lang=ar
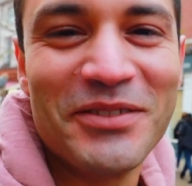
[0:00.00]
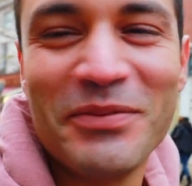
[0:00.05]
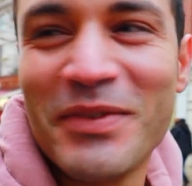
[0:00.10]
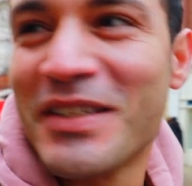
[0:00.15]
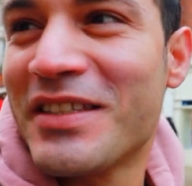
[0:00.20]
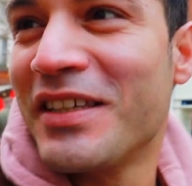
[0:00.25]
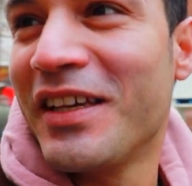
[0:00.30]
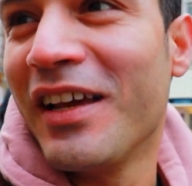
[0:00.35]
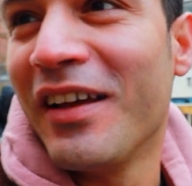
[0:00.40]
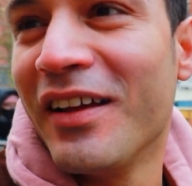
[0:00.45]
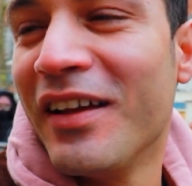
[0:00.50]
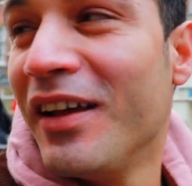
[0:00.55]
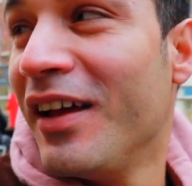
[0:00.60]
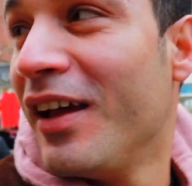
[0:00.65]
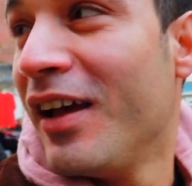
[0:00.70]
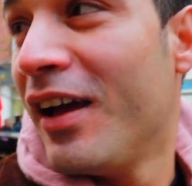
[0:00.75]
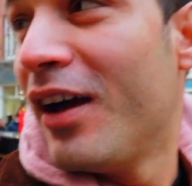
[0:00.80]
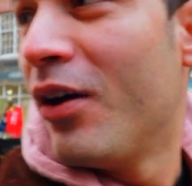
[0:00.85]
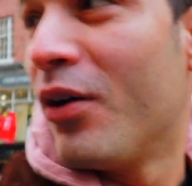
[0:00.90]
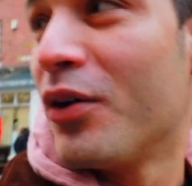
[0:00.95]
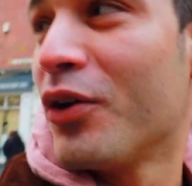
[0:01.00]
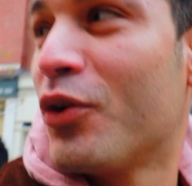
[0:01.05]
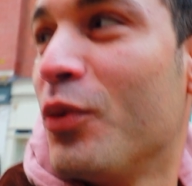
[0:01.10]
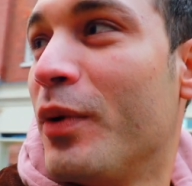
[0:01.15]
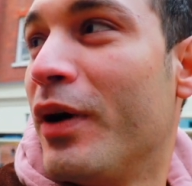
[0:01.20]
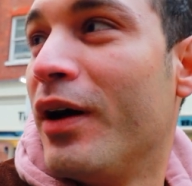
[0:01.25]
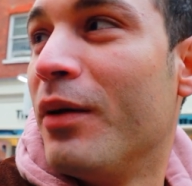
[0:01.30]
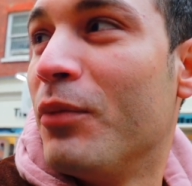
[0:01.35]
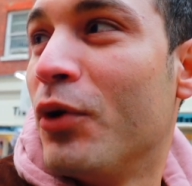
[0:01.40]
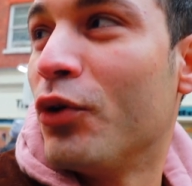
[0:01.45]
بس هي هوريكم
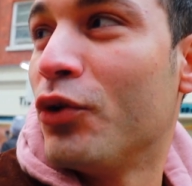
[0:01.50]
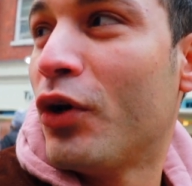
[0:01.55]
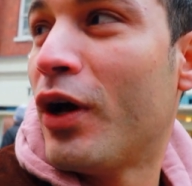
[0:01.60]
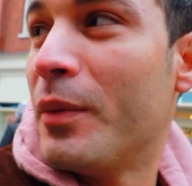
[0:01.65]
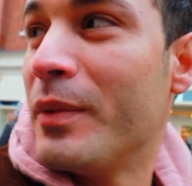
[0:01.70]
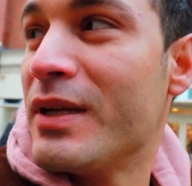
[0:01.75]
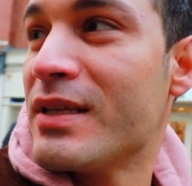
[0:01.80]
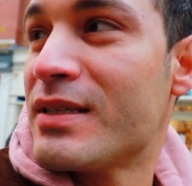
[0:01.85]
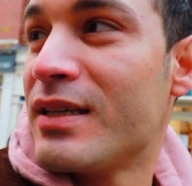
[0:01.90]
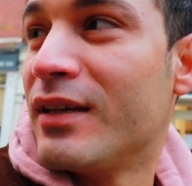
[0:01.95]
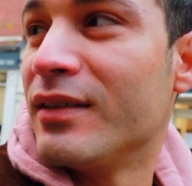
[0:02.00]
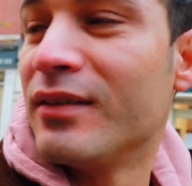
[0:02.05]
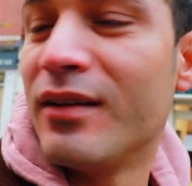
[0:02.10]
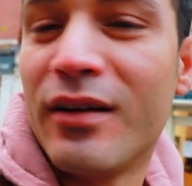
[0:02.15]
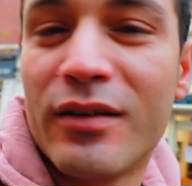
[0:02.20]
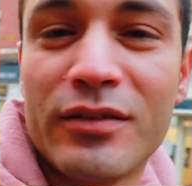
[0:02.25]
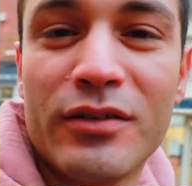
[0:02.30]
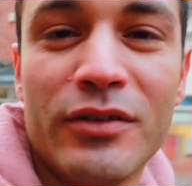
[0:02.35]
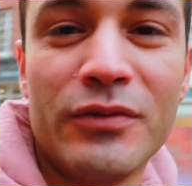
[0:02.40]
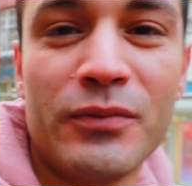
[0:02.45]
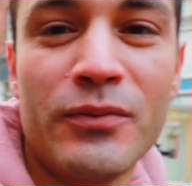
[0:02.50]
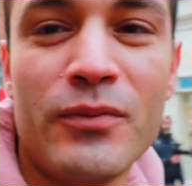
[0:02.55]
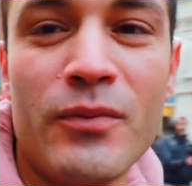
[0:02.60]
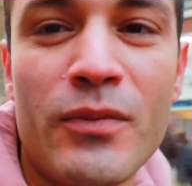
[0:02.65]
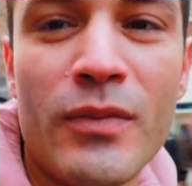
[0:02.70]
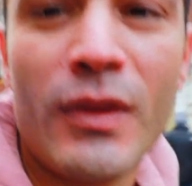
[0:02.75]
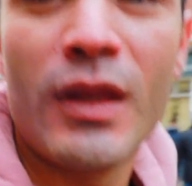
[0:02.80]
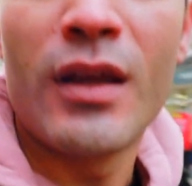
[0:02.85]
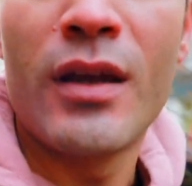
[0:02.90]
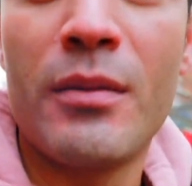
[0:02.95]
بقى الموضوع عامل ازاي النهارده
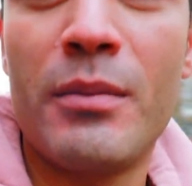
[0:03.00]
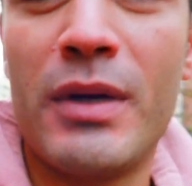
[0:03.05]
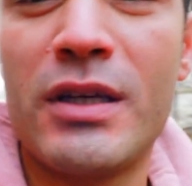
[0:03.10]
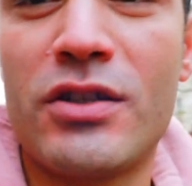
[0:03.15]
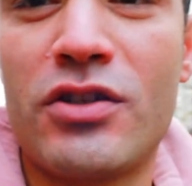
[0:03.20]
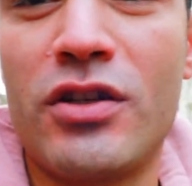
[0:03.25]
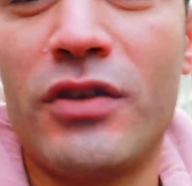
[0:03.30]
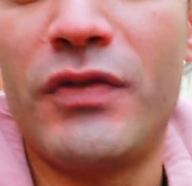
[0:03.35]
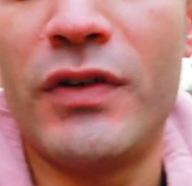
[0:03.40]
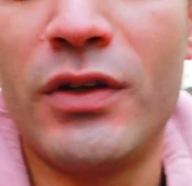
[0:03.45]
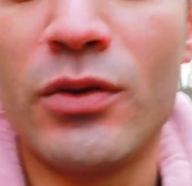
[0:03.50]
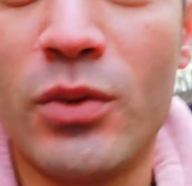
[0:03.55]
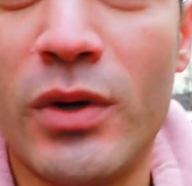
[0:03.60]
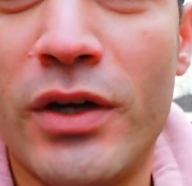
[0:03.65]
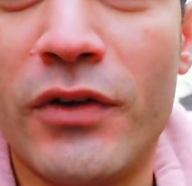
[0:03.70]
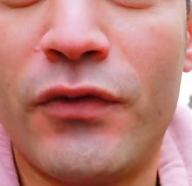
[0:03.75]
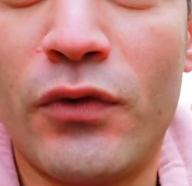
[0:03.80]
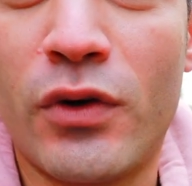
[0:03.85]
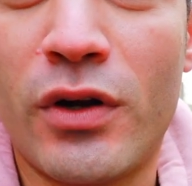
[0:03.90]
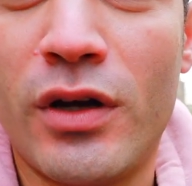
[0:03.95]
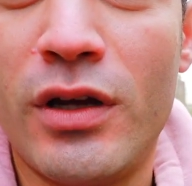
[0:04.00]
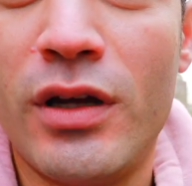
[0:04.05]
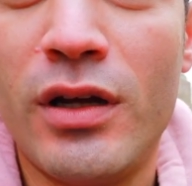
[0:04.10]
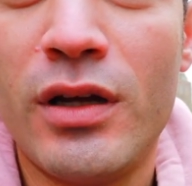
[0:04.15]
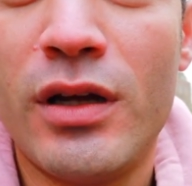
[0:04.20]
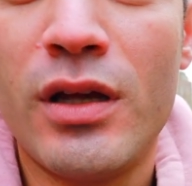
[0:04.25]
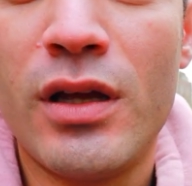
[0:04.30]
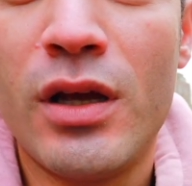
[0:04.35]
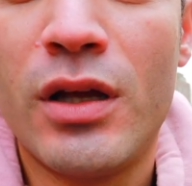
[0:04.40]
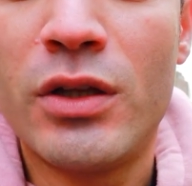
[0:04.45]
بس شايفين واقف ورايا
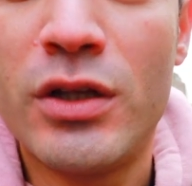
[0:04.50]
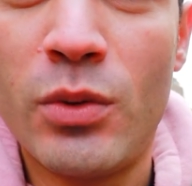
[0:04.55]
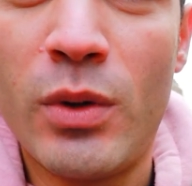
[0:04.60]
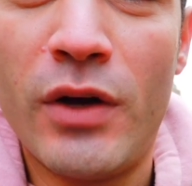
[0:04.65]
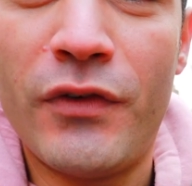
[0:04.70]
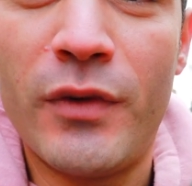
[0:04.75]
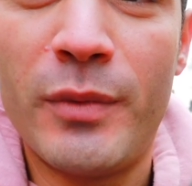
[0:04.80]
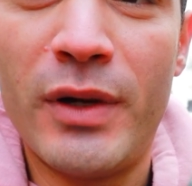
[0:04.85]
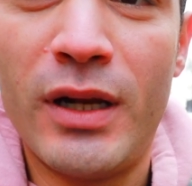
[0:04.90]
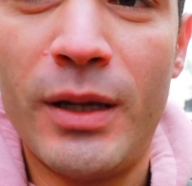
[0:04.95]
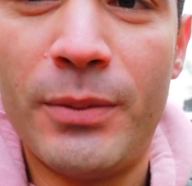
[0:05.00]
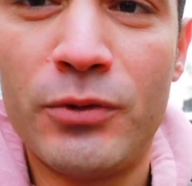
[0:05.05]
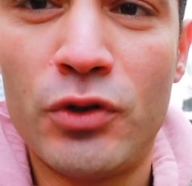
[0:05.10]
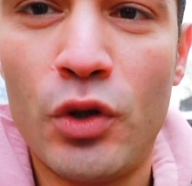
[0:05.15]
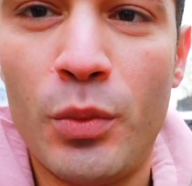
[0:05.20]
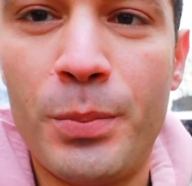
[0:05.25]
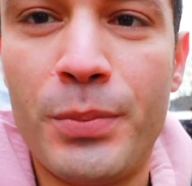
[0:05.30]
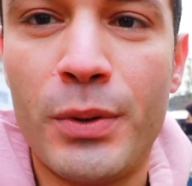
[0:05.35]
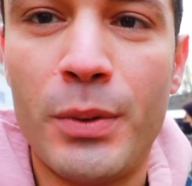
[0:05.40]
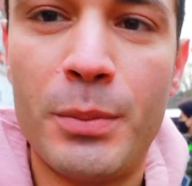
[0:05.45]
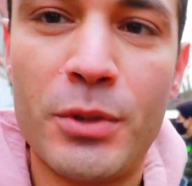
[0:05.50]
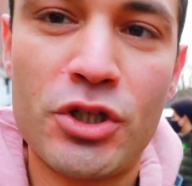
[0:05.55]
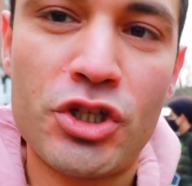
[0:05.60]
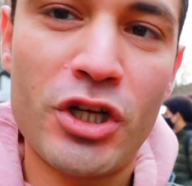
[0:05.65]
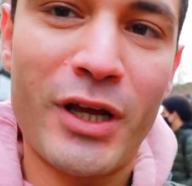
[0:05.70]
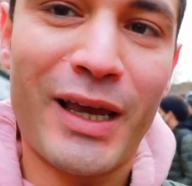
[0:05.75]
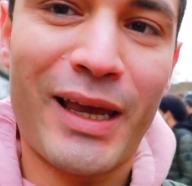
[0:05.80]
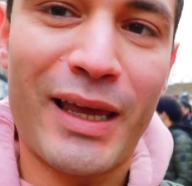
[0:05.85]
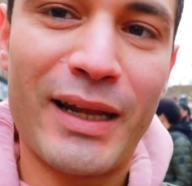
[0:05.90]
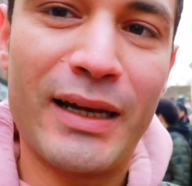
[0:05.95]
دي واقفه باللابتوب
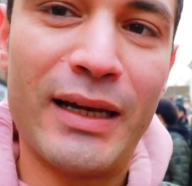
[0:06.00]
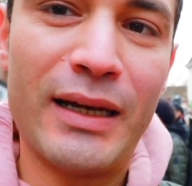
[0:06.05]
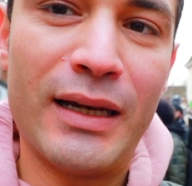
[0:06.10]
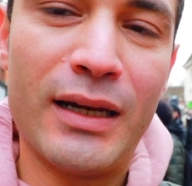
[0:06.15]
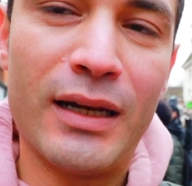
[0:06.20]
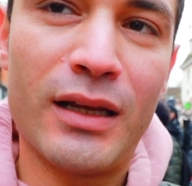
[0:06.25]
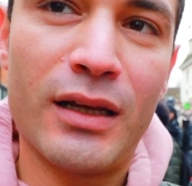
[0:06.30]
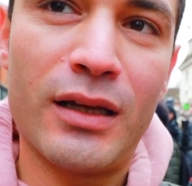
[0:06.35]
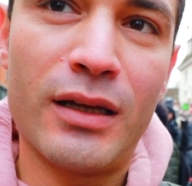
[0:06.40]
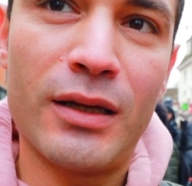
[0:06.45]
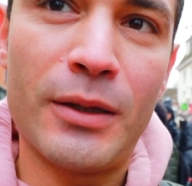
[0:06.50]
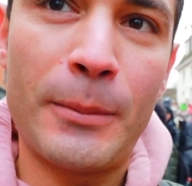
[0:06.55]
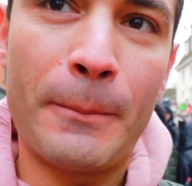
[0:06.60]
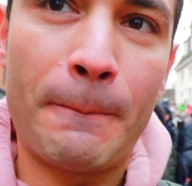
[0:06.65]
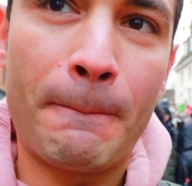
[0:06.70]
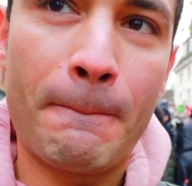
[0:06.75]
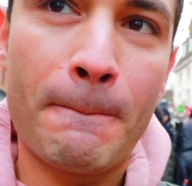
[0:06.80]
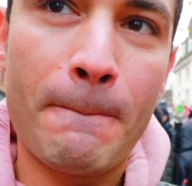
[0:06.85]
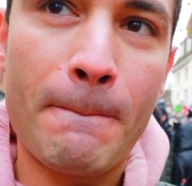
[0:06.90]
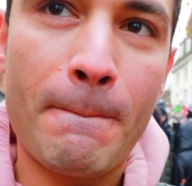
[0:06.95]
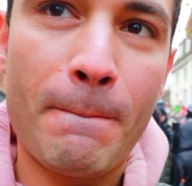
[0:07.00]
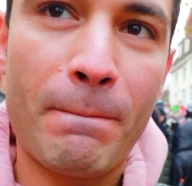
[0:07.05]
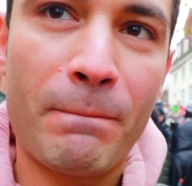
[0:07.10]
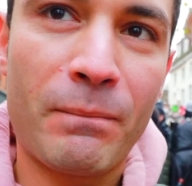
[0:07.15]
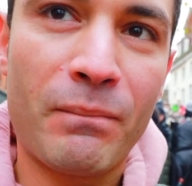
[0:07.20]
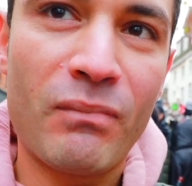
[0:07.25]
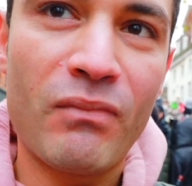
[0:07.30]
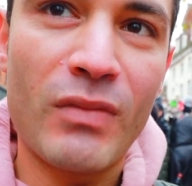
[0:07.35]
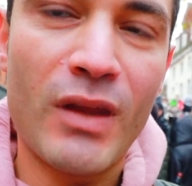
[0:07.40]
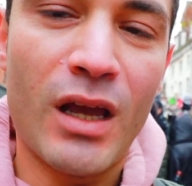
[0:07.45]
بتشغل
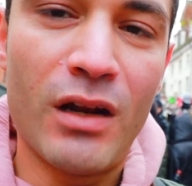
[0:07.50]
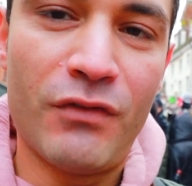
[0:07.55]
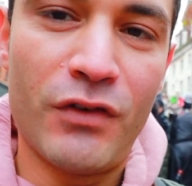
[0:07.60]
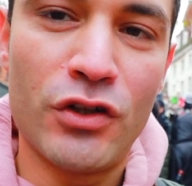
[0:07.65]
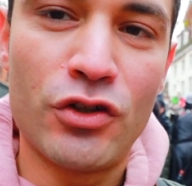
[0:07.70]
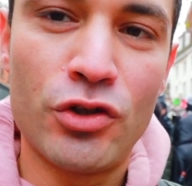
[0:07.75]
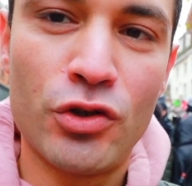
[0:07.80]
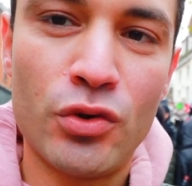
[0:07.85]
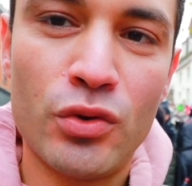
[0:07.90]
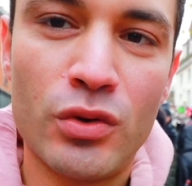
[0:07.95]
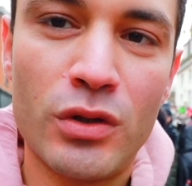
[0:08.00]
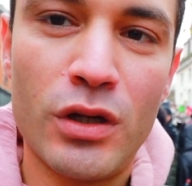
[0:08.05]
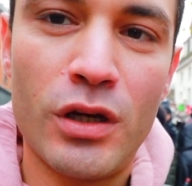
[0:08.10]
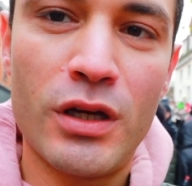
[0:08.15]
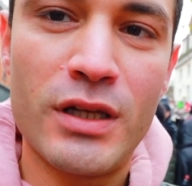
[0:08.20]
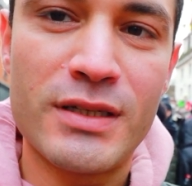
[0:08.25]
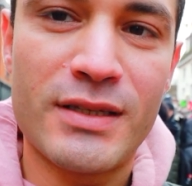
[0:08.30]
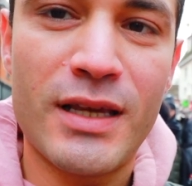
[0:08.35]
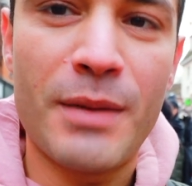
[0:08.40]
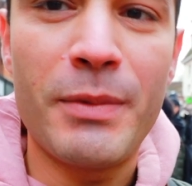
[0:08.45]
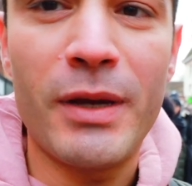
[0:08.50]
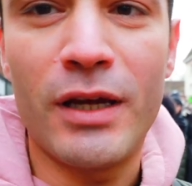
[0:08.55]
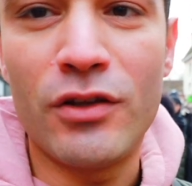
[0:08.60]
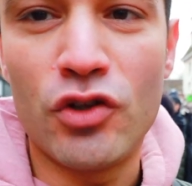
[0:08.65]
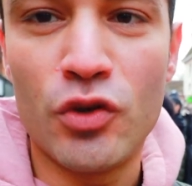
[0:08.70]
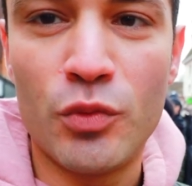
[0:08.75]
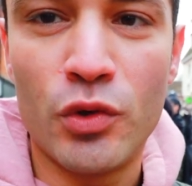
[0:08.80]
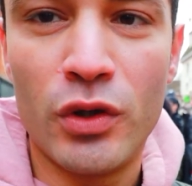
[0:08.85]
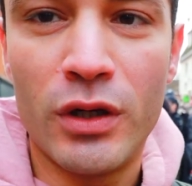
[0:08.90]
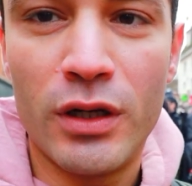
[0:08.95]
الفيديو ازاي
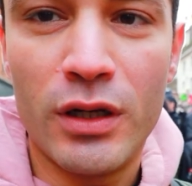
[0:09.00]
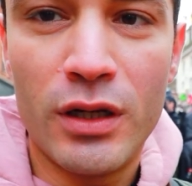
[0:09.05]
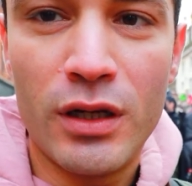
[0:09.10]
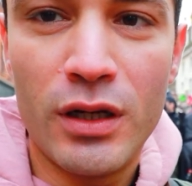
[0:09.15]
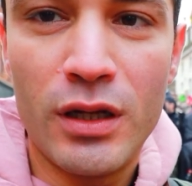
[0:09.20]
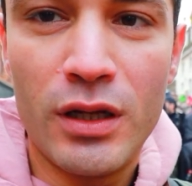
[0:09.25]
بيعدموا